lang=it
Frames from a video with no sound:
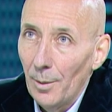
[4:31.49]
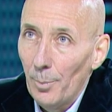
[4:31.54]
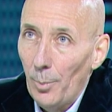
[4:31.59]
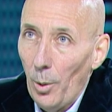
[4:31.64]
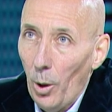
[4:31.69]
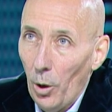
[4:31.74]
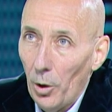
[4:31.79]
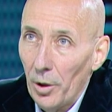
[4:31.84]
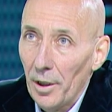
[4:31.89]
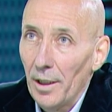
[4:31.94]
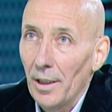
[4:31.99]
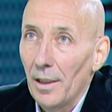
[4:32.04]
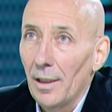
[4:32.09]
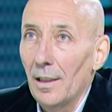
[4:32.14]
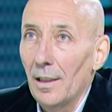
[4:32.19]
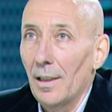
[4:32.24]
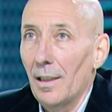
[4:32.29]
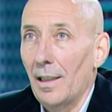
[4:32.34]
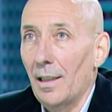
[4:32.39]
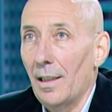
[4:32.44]
Poi
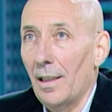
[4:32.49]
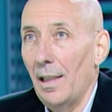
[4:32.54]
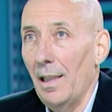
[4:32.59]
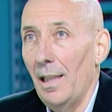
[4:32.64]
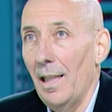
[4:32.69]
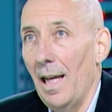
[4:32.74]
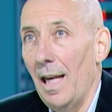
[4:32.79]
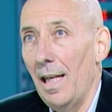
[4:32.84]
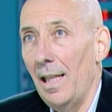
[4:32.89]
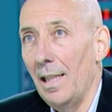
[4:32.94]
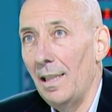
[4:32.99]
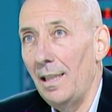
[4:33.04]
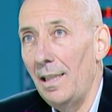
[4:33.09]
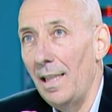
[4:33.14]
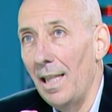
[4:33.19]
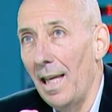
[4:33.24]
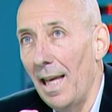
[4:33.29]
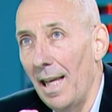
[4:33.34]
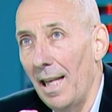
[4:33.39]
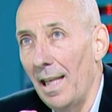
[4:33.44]
che le
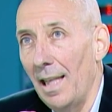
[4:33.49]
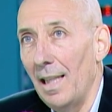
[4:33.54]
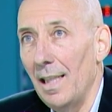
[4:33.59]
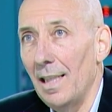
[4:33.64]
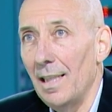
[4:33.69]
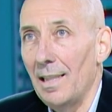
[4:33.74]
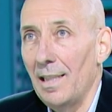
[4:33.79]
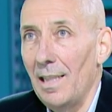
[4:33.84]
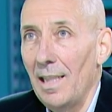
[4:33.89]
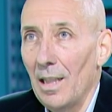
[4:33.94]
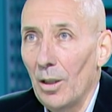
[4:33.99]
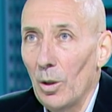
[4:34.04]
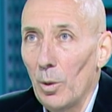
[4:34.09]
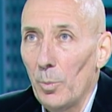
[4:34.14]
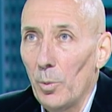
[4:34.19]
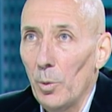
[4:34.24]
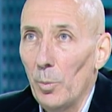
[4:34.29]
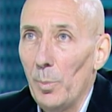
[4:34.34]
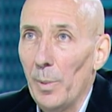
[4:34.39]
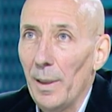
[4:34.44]
LDL siano
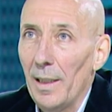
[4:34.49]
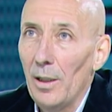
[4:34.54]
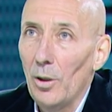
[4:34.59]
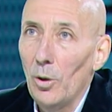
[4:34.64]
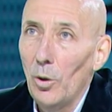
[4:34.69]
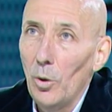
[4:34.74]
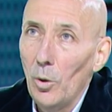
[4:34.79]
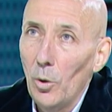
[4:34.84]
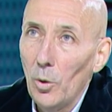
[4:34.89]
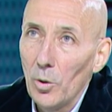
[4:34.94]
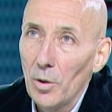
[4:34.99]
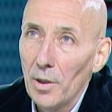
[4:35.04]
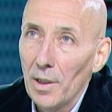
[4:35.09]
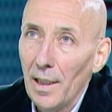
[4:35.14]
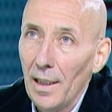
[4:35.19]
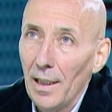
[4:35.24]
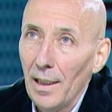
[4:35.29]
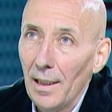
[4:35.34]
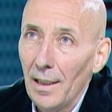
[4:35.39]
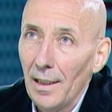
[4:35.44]
più
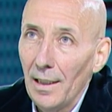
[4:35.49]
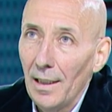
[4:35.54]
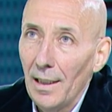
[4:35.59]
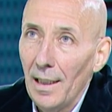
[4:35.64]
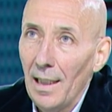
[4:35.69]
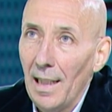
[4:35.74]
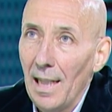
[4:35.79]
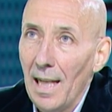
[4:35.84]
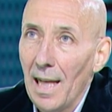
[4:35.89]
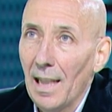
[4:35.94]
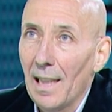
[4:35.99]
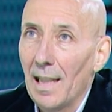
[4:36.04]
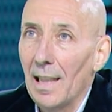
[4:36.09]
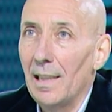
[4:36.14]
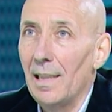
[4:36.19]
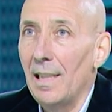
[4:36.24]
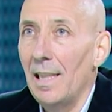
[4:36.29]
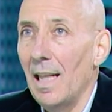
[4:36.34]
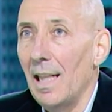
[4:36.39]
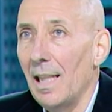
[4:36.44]
pericolose e le
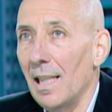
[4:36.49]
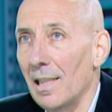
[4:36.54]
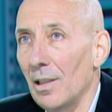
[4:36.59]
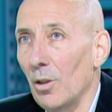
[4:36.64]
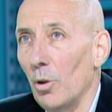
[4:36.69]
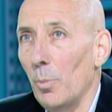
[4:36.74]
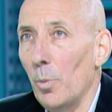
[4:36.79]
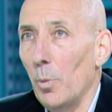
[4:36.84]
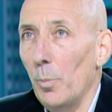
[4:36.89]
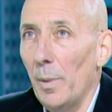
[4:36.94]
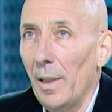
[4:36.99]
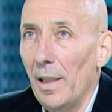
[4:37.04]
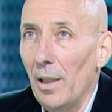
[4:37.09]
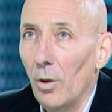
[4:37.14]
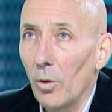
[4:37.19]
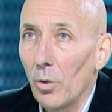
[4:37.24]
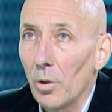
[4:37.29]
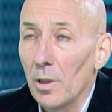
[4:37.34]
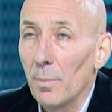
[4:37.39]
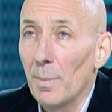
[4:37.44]
HDL siano più
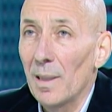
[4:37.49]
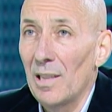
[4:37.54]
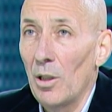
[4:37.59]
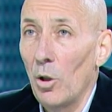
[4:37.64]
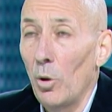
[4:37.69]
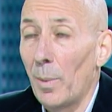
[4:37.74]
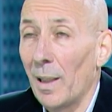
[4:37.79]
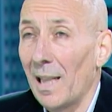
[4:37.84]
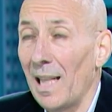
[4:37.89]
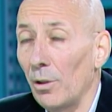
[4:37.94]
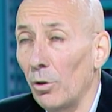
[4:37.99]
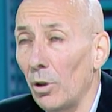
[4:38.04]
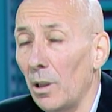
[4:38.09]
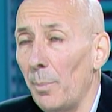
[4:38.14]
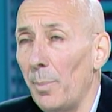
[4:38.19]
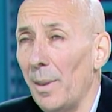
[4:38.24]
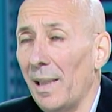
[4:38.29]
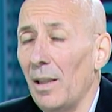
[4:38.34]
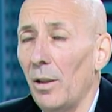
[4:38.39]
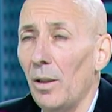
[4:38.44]
pericolose, ma stiamo parlando
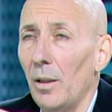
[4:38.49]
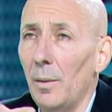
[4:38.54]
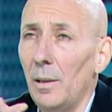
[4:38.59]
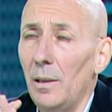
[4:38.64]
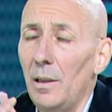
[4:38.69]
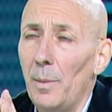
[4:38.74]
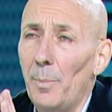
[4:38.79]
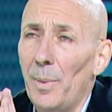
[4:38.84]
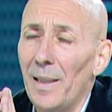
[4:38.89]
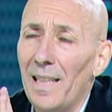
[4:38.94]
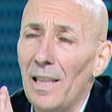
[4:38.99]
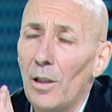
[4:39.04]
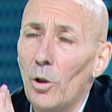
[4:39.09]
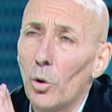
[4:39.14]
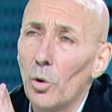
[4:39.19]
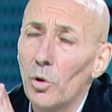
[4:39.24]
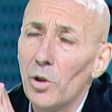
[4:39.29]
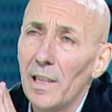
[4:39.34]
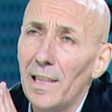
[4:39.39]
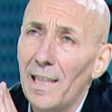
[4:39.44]
di, peri di
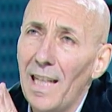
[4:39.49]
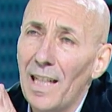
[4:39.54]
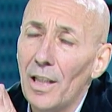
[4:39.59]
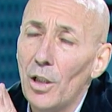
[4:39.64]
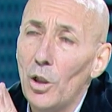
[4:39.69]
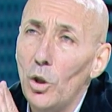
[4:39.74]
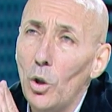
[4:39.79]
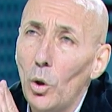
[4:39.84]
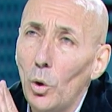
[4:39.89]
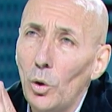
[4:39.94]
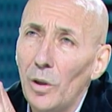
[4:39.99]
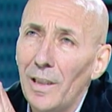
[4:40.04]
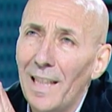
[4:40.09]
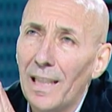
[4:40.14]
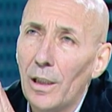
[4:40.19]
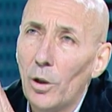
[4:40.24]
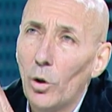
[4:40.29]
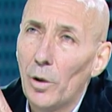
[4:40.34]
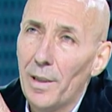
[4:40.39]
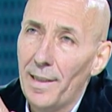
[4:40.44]
pericolosità non
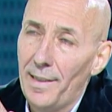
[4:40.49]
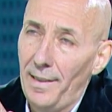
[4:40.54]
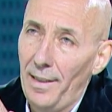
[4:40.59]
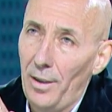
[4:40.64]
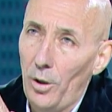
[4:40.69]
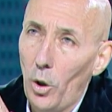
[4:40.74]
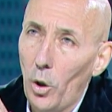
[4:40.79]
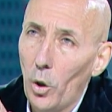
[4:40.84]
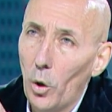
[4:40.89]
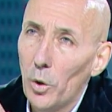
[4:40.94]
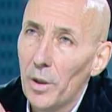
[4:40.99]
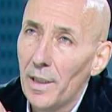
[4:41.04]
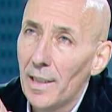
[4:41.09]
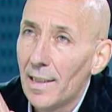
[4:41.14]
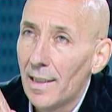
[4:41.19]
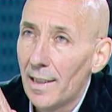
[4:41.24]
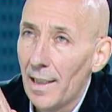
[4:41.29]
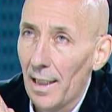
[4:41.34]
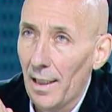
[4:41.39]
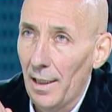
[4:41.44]
del colesterolo in
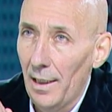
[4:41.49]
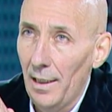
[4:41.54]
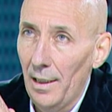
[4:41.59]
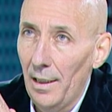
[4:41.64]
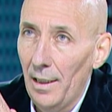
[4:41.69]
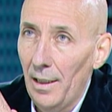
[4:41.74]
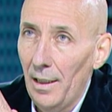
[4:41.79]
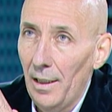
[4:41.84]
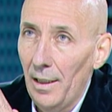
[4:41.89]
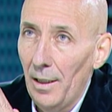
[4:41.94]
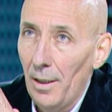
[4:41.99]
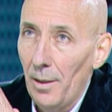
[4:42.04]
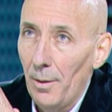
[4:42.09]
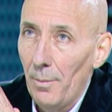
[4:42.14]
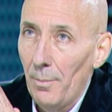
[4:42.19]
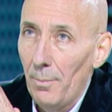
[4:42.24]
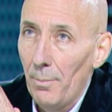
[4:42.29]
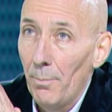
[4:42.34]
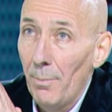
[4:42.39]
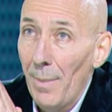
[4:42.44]
sé,
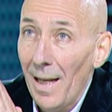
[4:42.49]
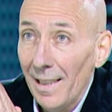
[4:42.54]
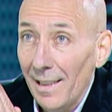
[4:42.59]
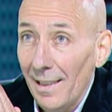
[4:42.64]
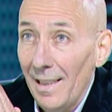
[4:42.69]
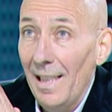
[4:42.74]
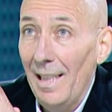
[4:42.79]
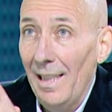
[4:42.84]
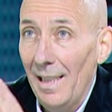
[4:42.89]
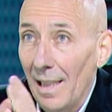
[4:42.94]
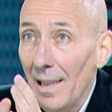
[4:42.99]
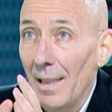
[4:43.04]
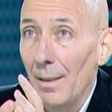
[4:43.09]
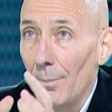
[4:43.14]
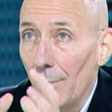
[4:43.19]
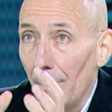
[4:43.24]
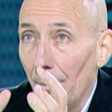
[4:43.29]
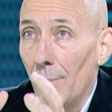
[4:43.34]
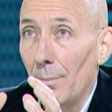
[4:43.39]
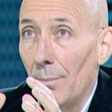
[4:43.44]
ma delle
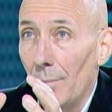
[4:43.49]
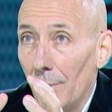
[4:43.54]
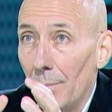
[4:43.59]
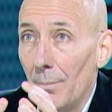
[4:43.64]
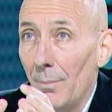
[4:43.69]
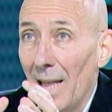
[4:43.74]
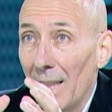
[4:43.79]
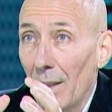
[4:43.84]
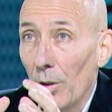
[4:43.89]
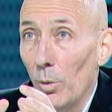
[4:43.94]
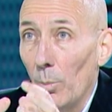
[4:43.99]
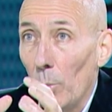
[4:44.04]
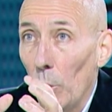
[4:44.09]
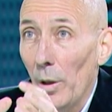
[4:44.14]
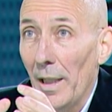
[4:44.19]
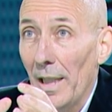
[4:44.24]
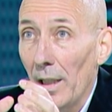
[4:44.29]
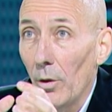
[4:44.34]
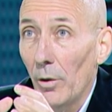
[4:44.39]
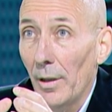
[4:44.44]

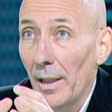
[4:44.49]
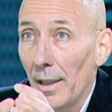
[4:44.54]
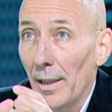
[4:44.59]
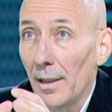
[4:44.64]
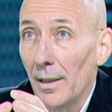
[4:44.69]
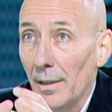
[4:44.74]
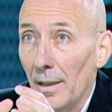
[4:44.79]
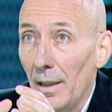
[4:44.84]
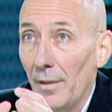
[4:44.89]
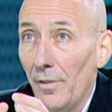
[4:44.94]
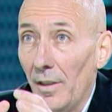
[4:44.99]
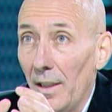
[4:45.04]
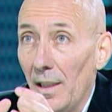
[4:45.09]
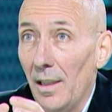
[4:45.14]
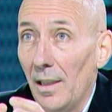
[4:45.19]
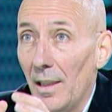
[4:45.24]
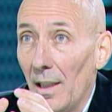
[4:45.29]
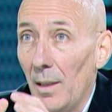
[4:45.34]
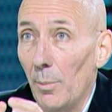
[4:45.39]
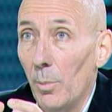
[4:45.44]
macromolecole
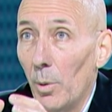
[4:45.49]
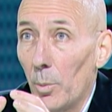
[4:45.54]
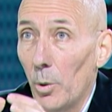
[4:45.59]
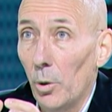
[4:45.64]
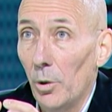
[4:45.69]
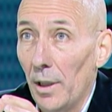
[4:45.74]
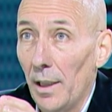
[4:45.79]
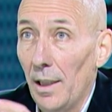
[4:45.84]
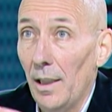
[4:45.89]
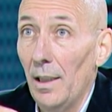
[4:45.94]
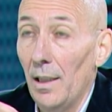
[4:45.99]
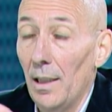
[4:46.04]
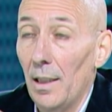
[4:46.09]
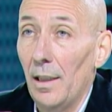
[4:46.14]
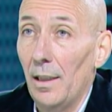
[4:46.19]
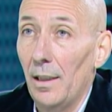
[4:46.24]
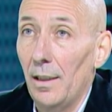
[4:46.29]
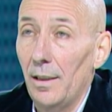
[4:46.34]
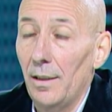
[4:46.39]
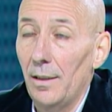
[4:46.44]
definite
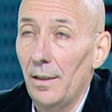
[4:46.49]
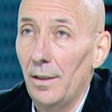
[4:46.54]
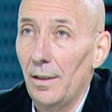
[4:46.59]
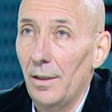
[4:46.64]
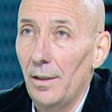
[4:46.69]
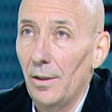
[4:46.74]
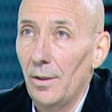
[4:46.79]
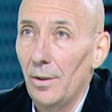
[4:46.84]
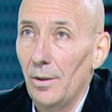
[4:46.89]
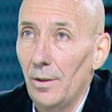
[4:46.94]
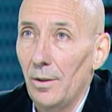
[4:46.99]
lipoproteine. Mm.